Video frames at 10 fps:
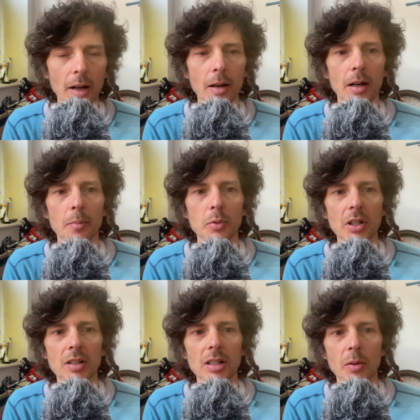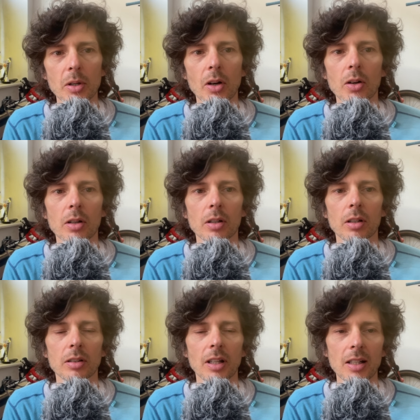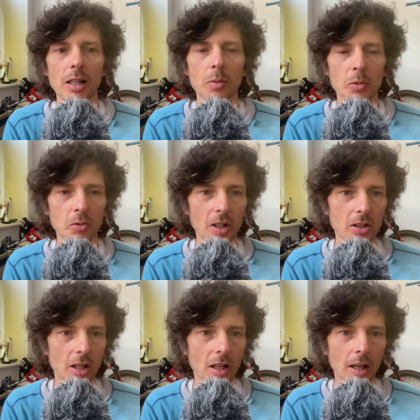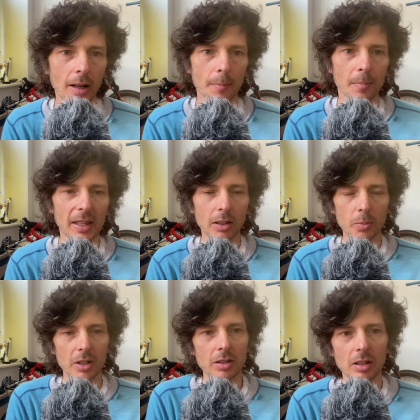e, przez cały rok e, na całym świecie. Natomiast